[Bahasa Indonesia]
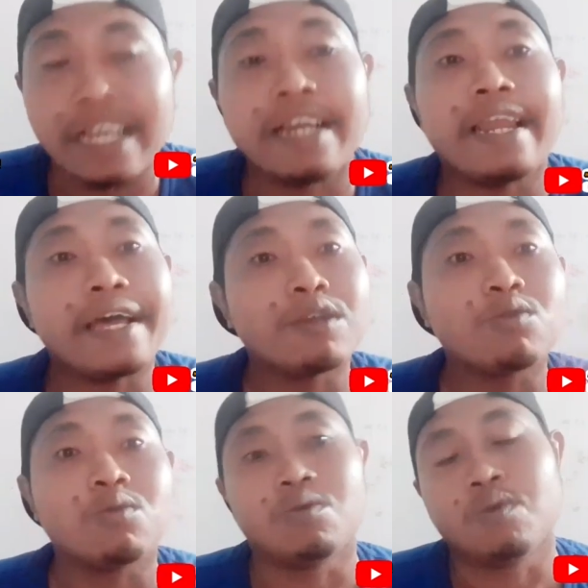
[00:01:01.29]
yang
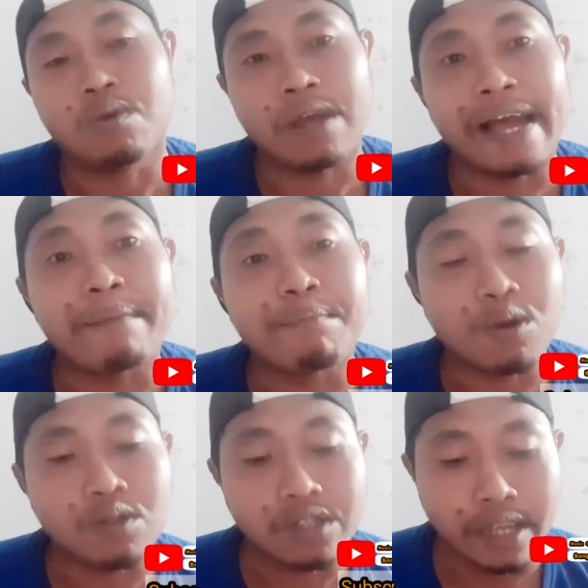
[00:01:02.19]
lalu
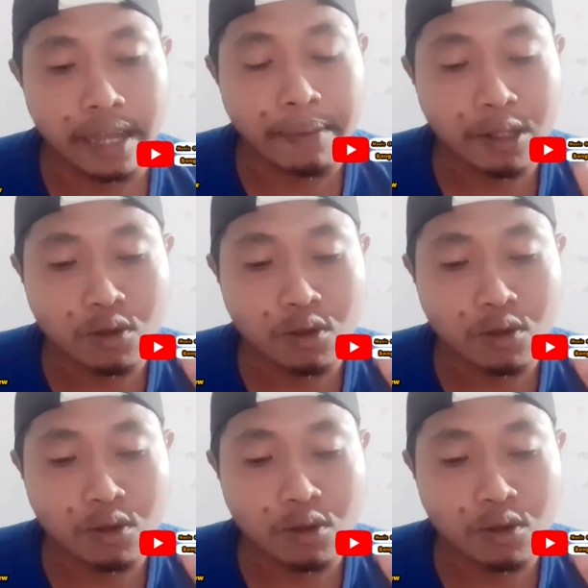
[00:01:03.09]
upload ya apa